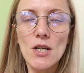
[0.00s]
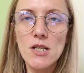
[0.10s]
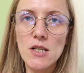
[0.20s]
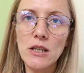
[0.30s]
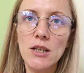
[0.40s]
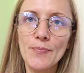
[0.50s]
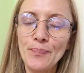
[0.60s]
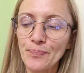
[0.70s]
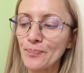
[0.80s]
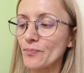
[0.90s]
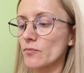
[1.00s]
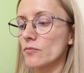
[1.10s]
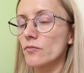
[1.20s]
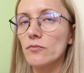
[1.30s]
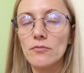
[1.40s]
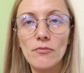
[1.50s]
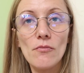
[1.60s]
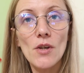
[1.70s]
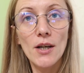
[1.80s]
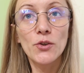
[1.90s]
сделали,
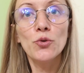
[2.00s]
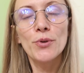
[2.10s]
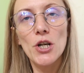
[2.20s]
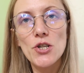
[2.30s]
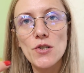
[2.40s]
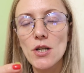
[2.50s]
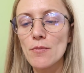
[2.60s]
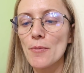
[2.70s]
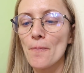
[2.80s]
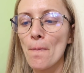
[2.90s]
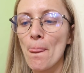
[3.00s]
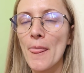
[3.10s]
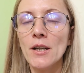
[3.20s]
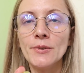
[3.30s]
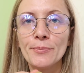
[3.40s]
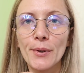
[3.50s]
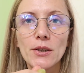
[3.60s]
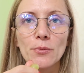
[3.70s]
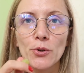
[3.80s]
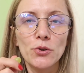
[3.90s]
а ты убираешь за ними.
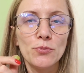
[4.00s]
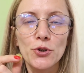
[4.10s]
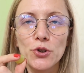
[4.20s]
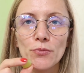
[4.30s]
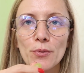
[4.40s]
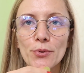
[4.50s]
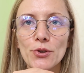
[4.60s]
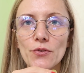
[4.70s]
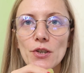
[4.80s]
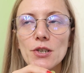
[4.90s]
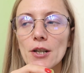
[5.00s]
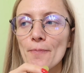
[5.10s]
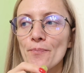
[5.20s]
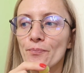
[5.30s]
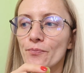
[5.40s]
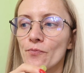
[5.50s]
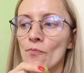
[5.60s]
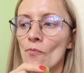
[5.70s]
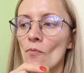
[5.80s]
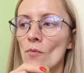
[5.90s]
Поэтому я думаю, что мне будет весело.
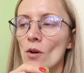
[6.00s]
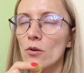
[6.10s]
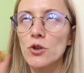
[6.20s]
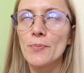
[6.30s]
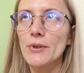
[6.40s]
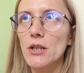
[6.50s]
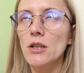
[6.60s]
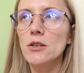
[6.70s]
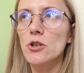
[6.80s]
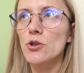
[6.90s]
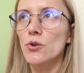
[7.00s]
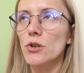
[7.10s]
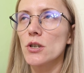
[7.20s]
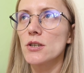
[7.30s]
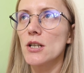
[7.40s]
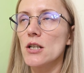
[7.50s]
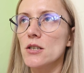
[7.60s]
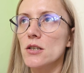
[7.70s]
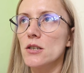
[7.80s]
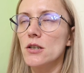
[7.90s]
Господи, я надеюсь, что это
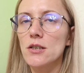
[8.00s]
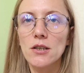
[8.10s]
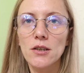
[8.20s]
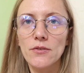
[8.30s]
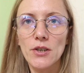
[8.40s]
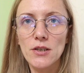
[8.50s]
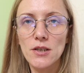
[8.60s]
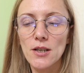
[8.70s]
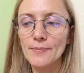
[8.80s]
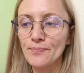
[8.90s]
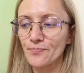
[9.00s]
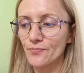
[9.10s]
растянется не на целых две недели,